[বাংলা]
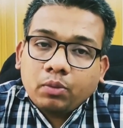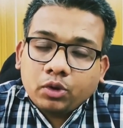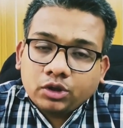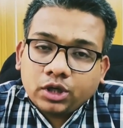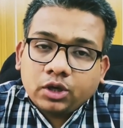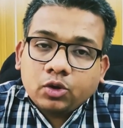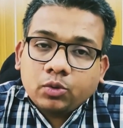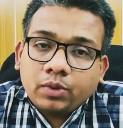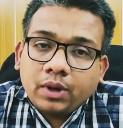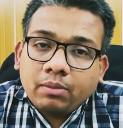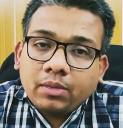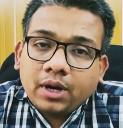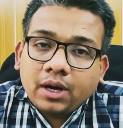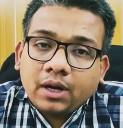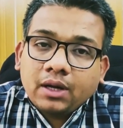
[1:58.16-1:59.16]
পর্যায়ক্রমে
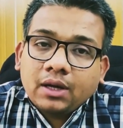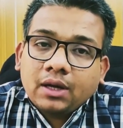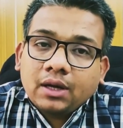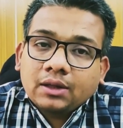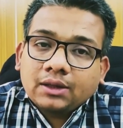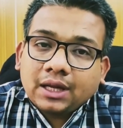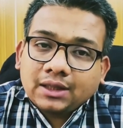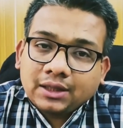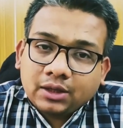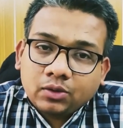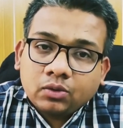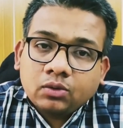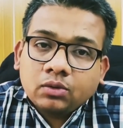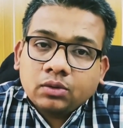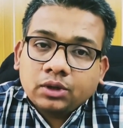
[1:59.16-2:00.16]
আমরা তাদেরও
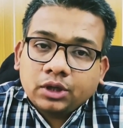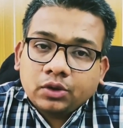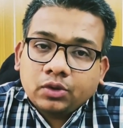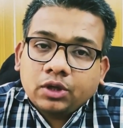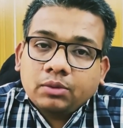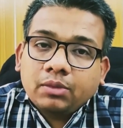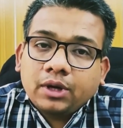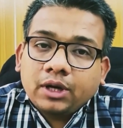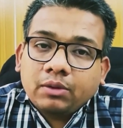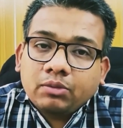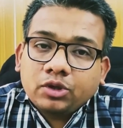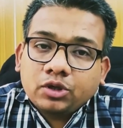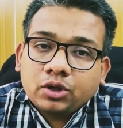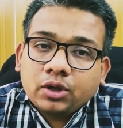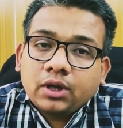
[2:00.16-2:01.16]
গৃহ নির্মাণের
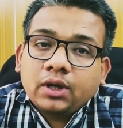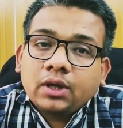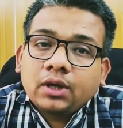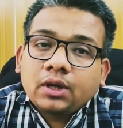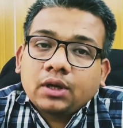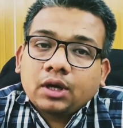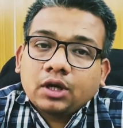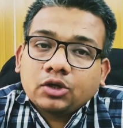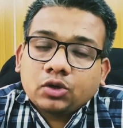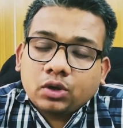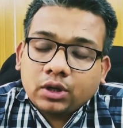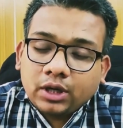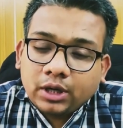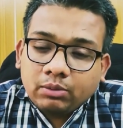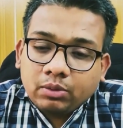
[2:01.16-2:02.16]
বিষয়ে
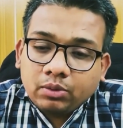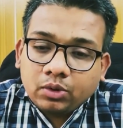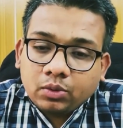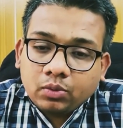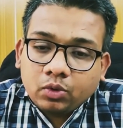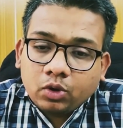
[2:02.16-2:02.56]
সরকারের বিভিন্ন